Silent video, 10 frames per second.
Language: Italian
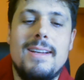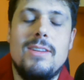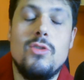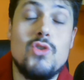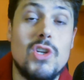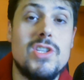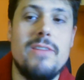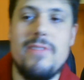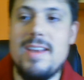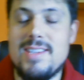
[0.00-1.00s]
non so se
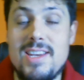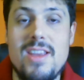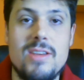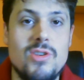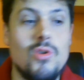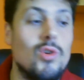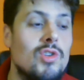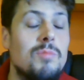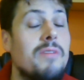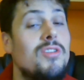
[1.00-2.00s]
ve ne siete resi
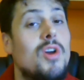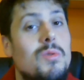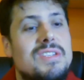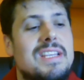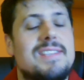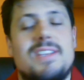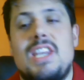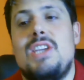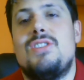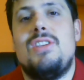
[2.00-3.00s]
conto, ma vi do questa
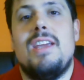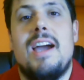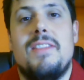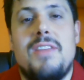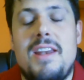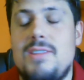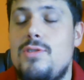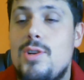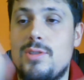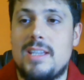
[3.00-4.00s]
statistica
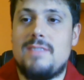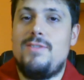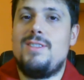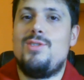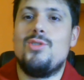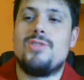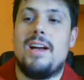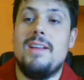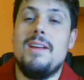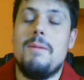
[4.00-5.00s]
deliziosa, sfiziosa,